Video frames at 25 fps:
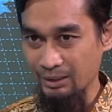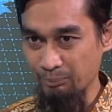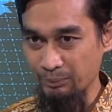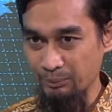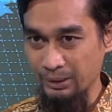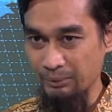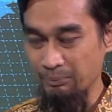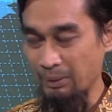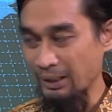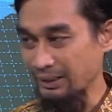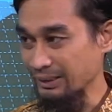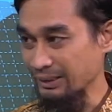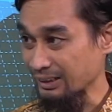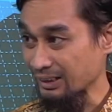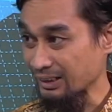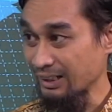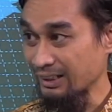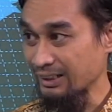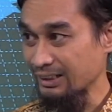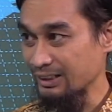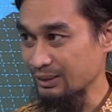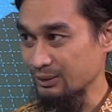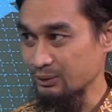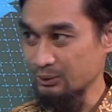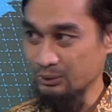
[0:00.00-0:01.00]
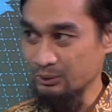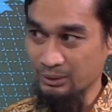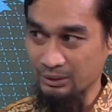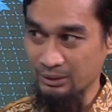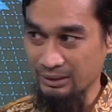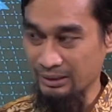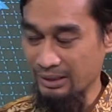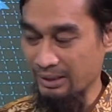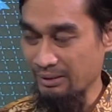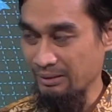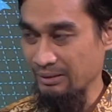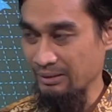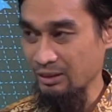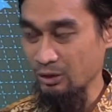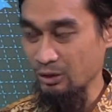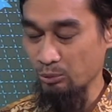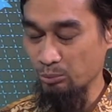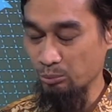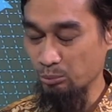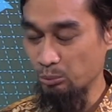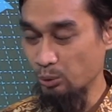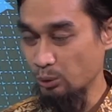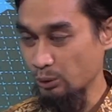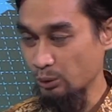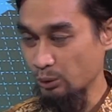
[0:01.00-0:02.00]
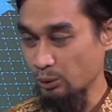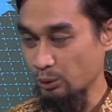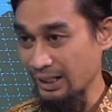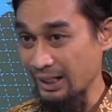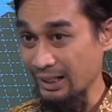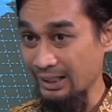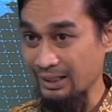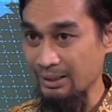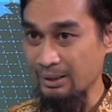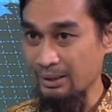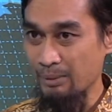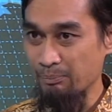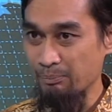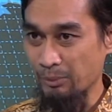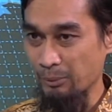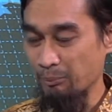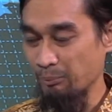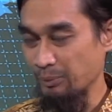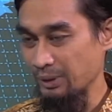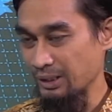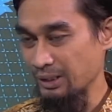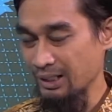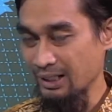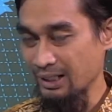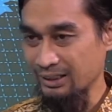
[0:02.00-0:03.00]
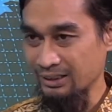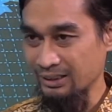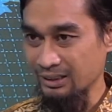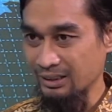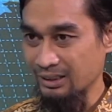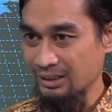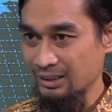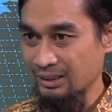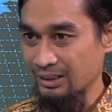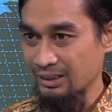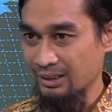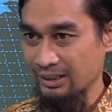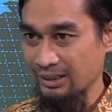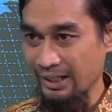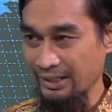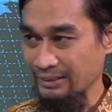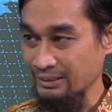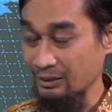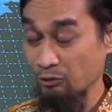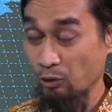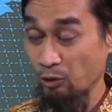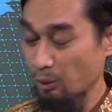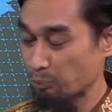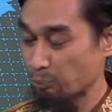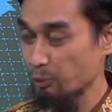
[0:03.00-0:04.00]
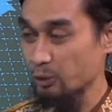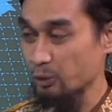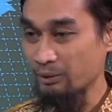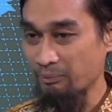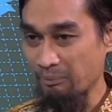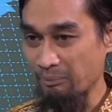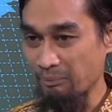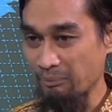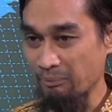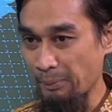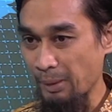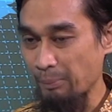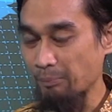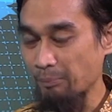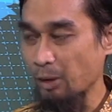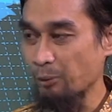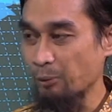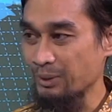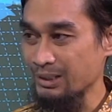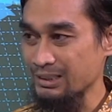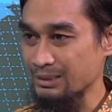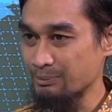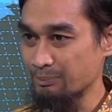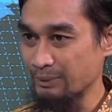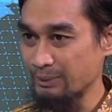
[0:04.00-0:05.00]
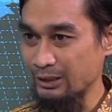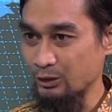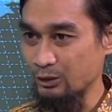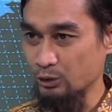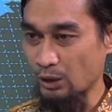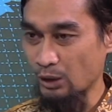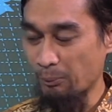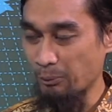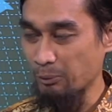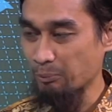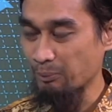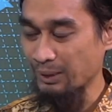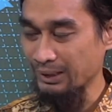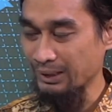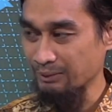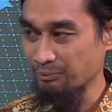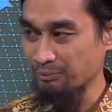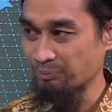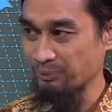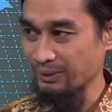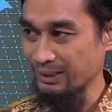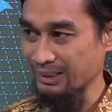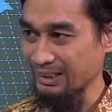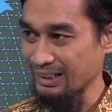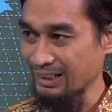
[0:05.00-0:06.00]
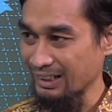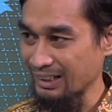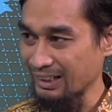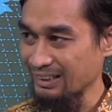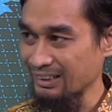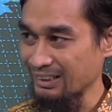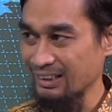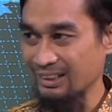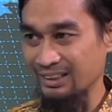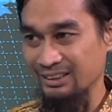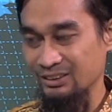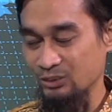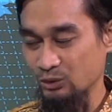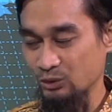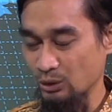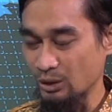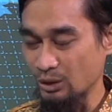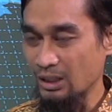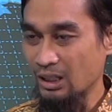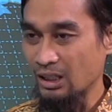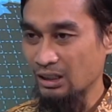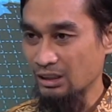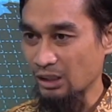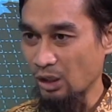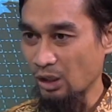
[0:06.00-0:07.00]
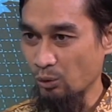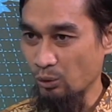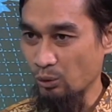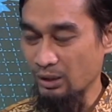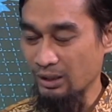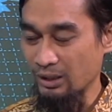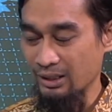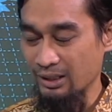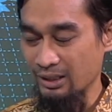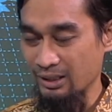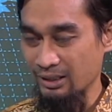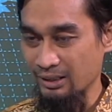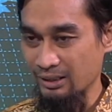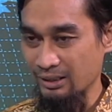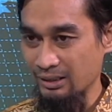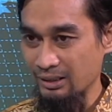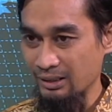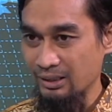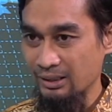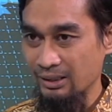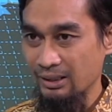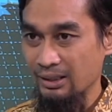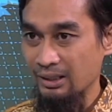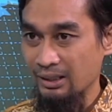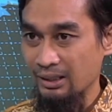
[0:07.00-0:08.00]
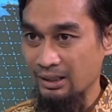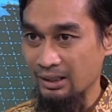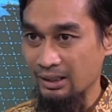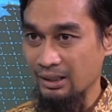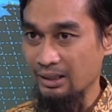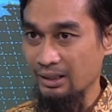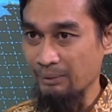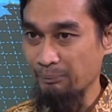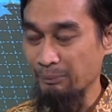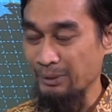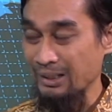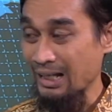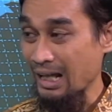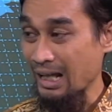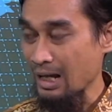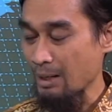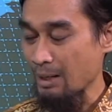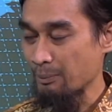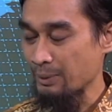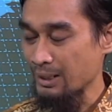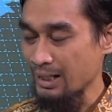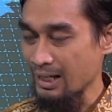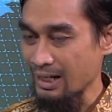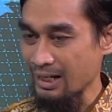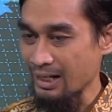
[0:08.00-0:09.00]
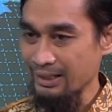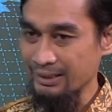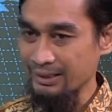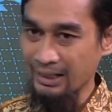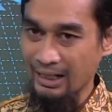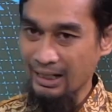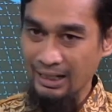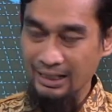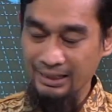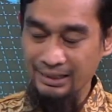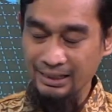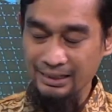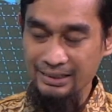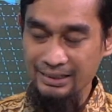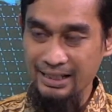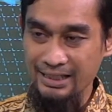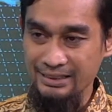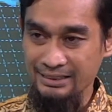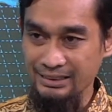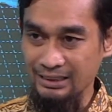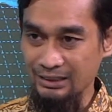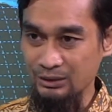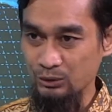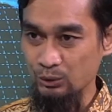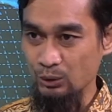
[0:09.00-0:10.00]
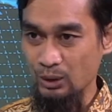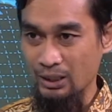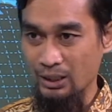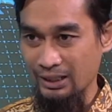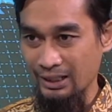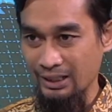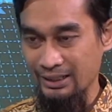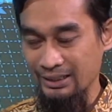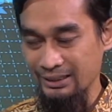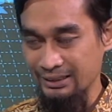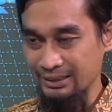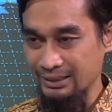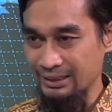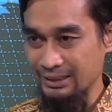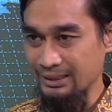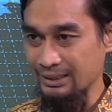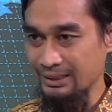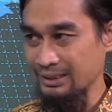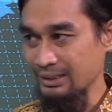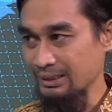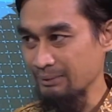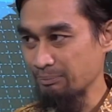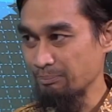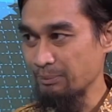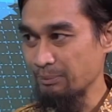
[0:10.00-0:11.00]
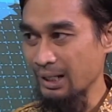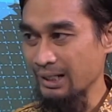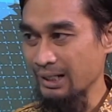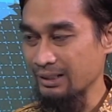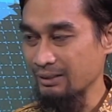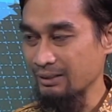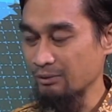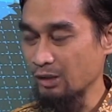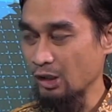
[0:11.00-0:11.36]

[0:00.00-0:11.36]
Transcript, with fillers: lebih banyak lagi gitu. Di, terhubung dengan pembelian Excel walaupun memang belum resmi gitu namun banyak memperkirakan uh, itu tahu uh, Eh, menara-menara yang ada di Excel itu akan dibuy